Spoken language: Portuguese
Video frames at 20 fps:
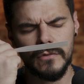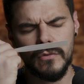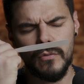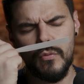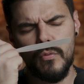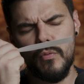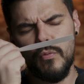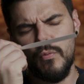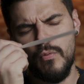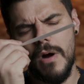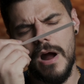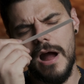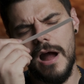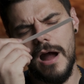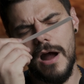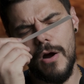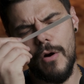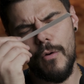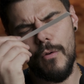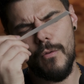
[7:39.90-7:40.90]

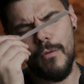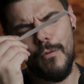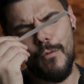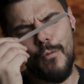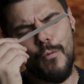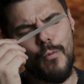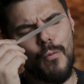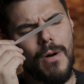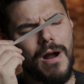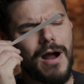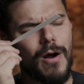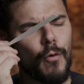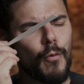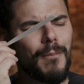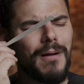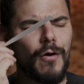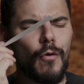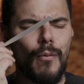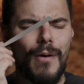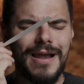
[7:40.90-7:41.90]
Uau, uau,
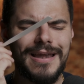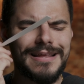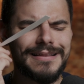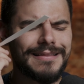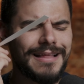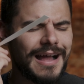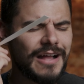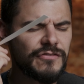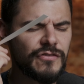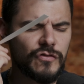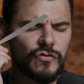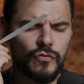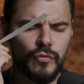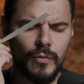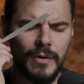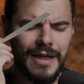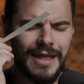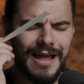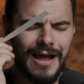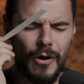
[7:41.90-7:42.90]
uma qualidade
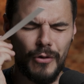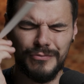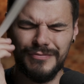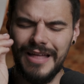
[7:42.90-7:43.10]
surreal.